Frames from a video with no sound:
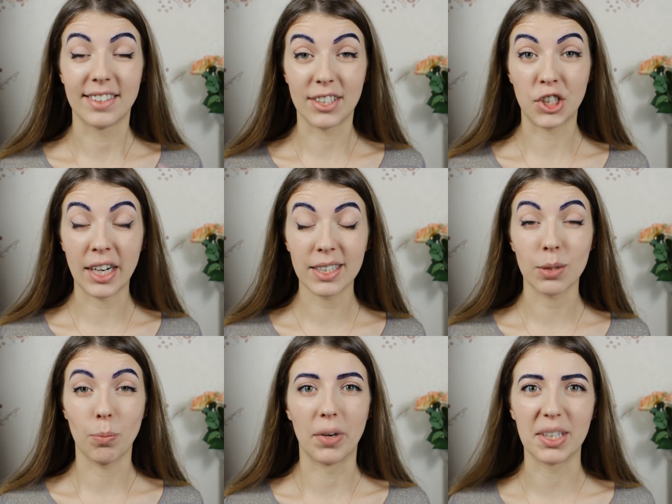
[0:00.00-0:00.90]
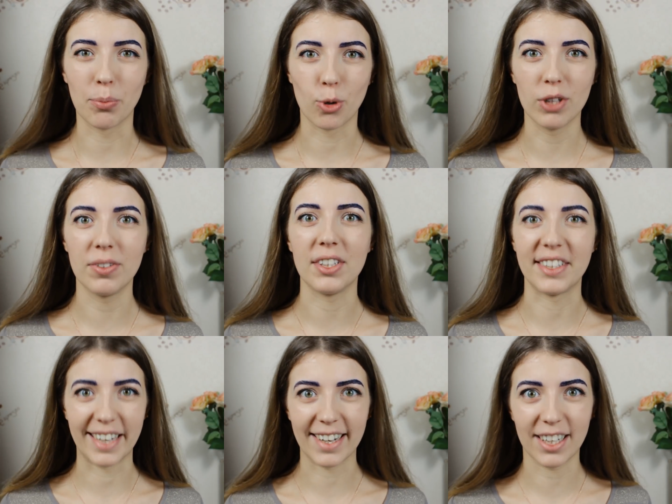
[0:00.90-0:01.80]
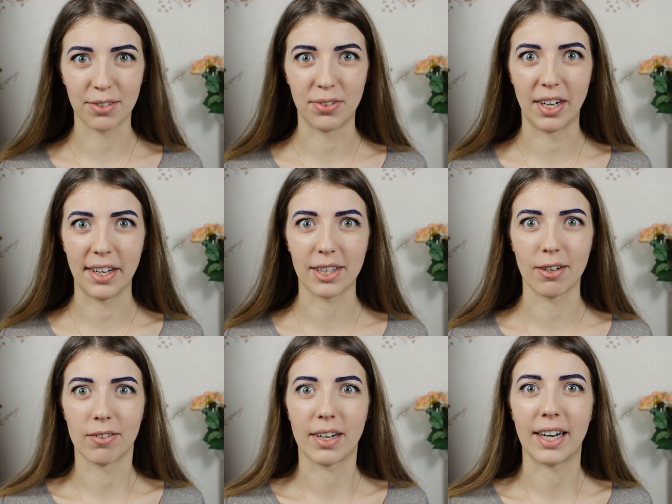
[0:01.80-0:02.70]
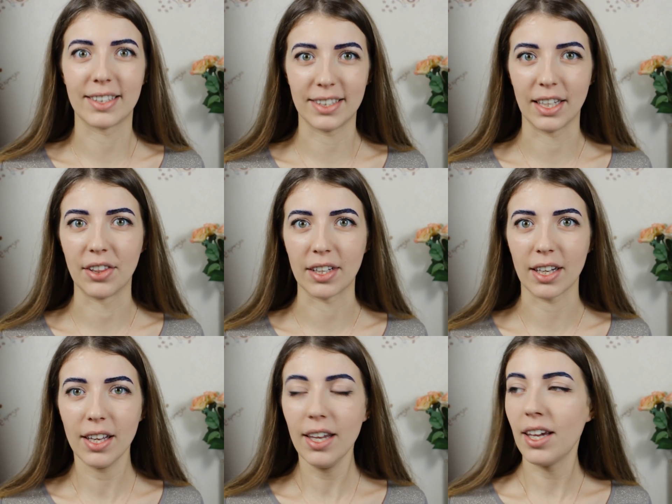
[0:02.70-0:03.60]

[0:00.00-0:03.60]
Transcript: Сейчас мои брови ярко-фиолетового оттенка,